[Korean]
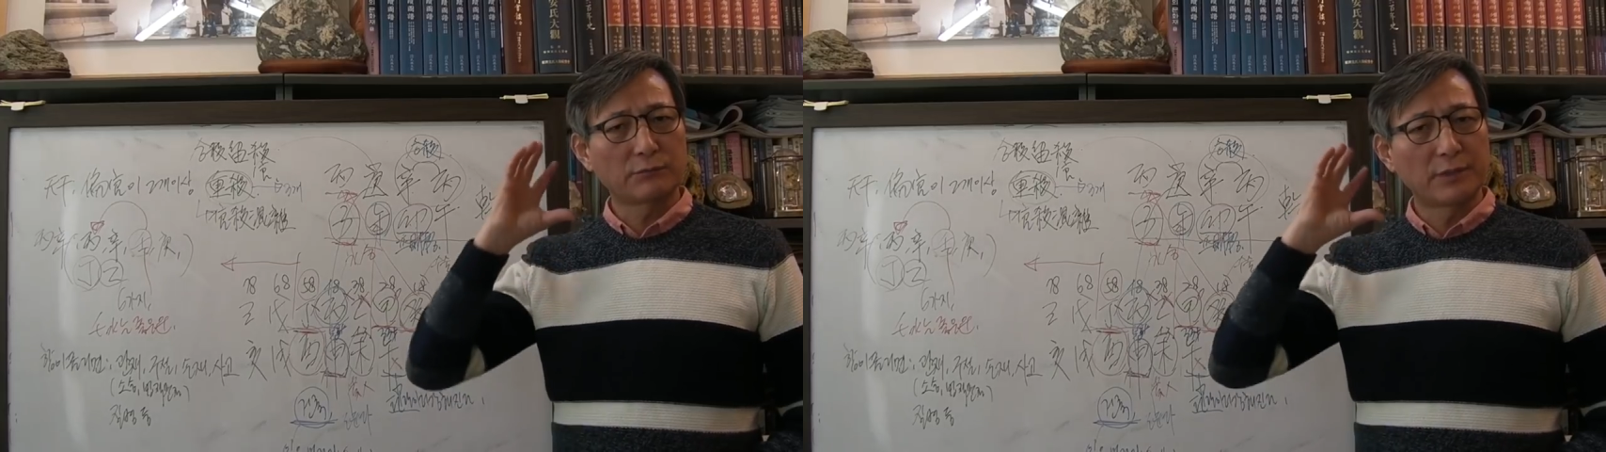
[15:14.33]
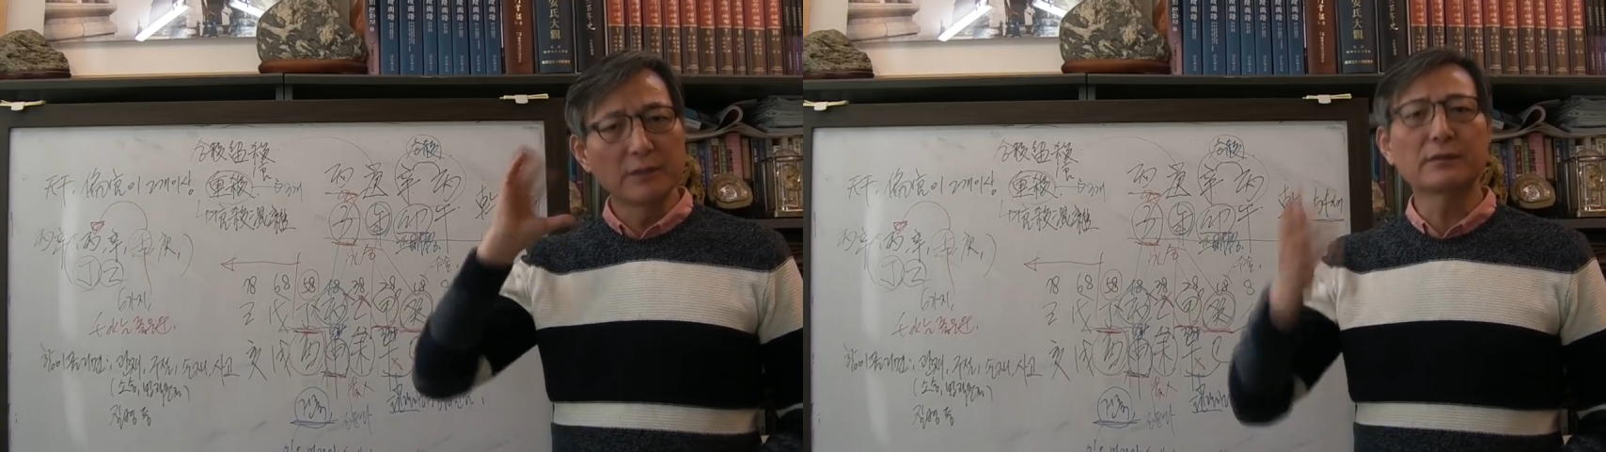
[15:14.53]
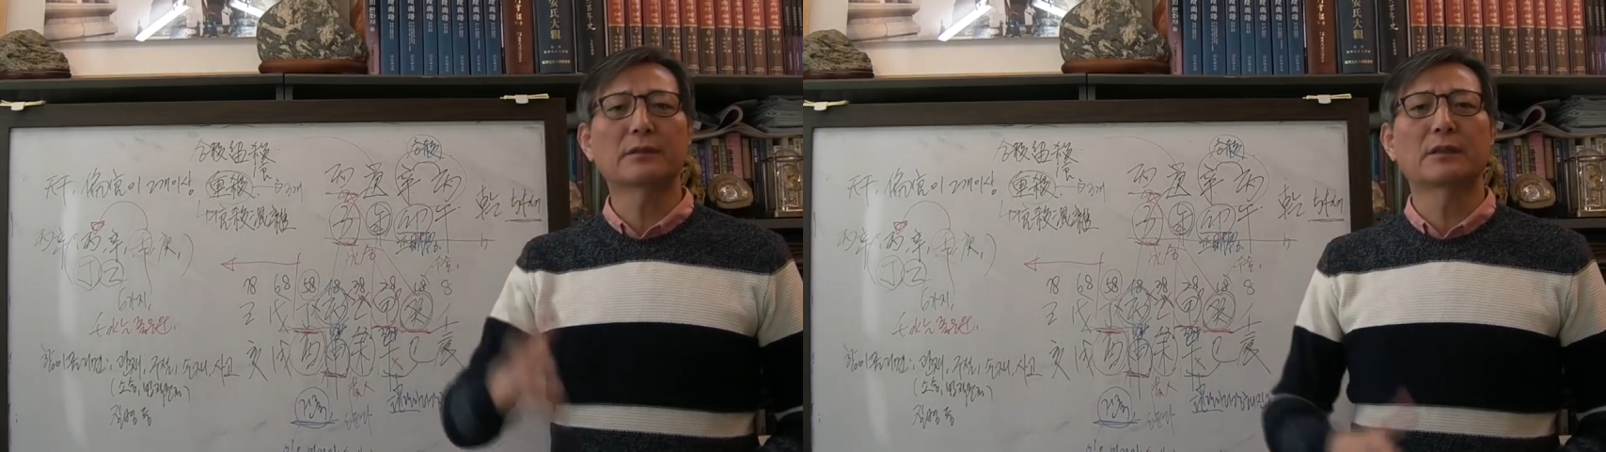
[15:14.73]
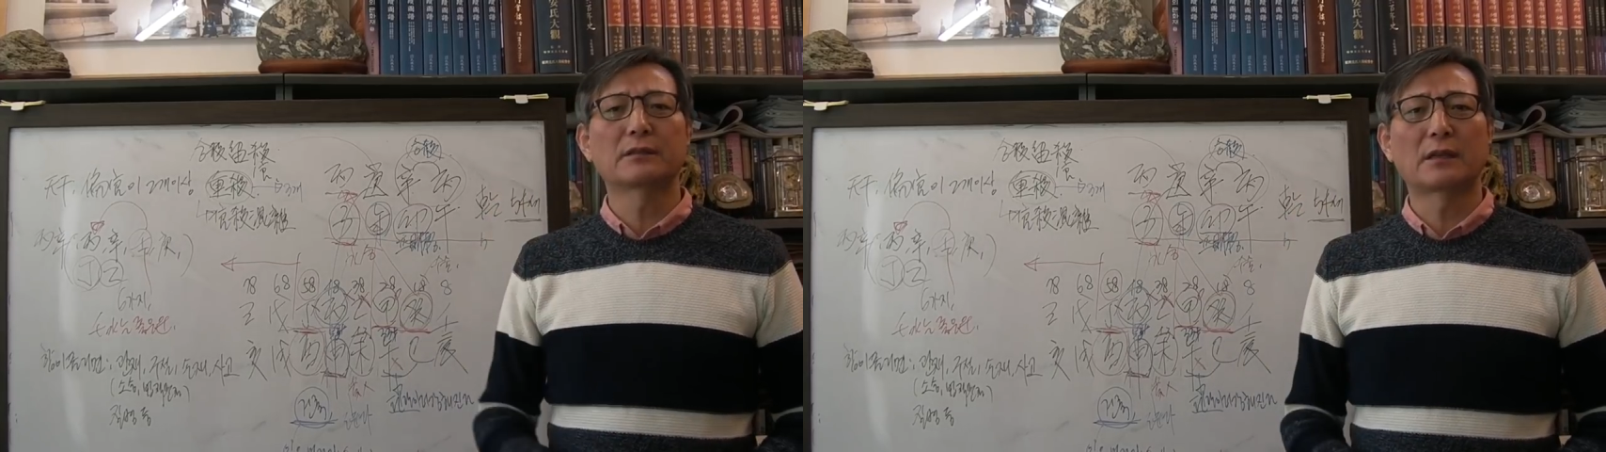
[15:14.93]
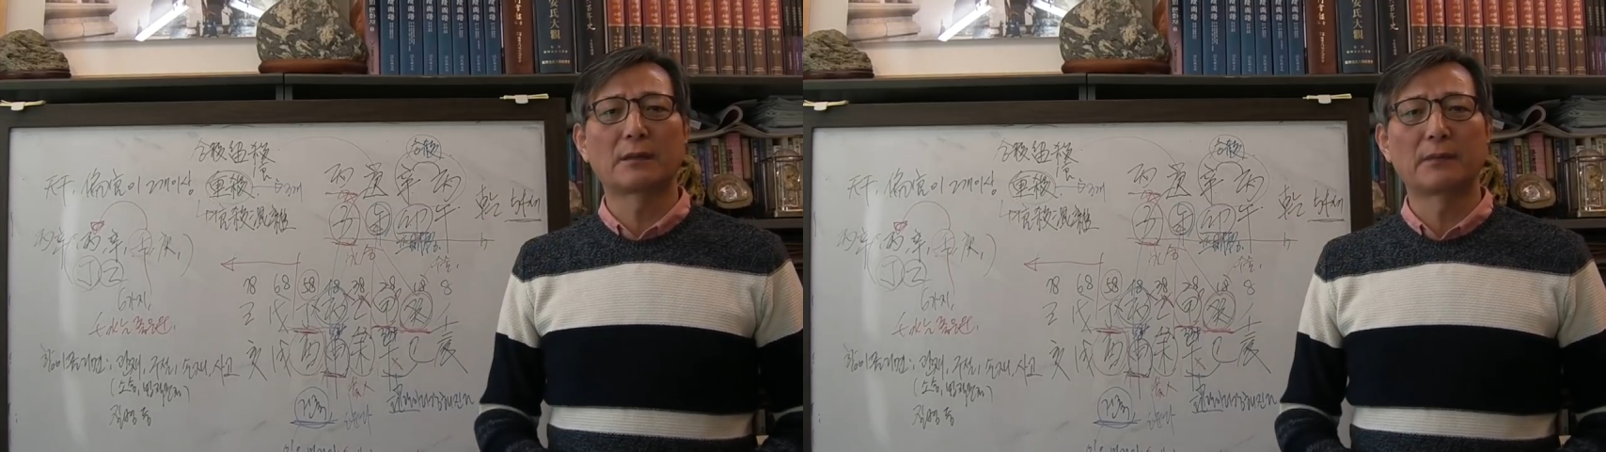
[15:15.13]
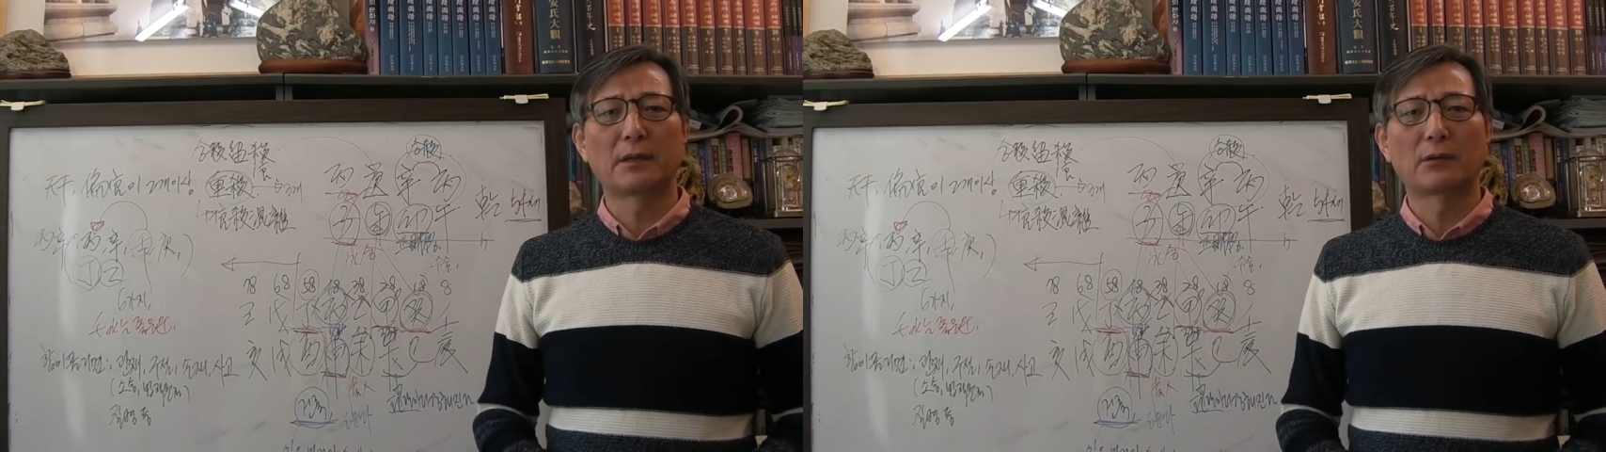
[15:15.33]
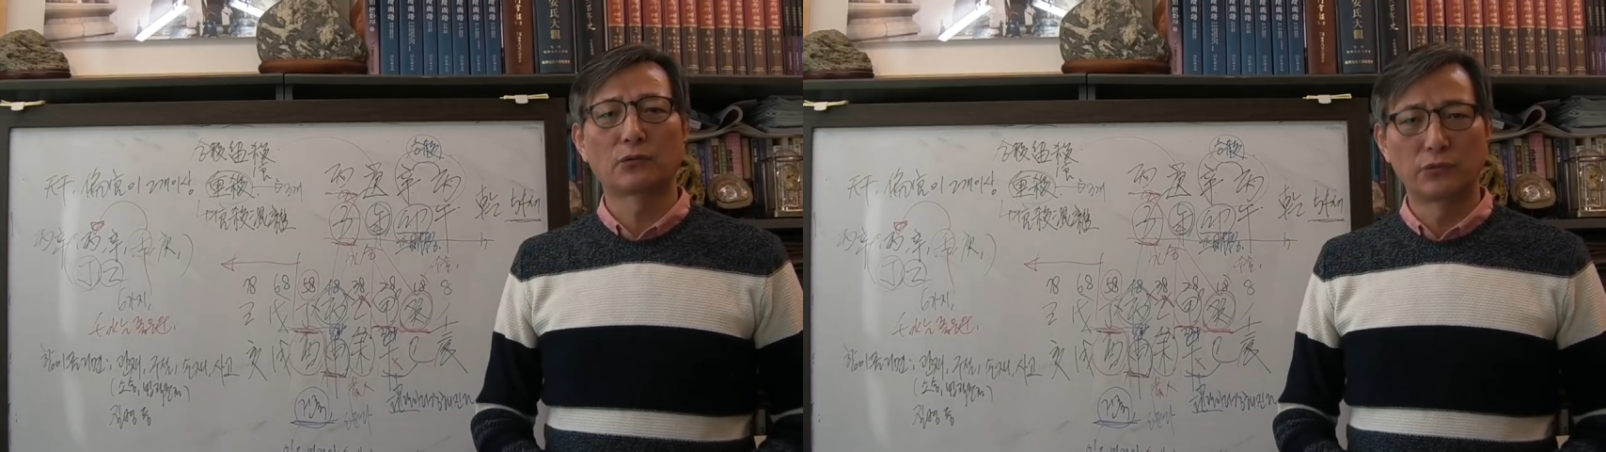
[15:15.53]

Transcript: 명석한 사람이에요.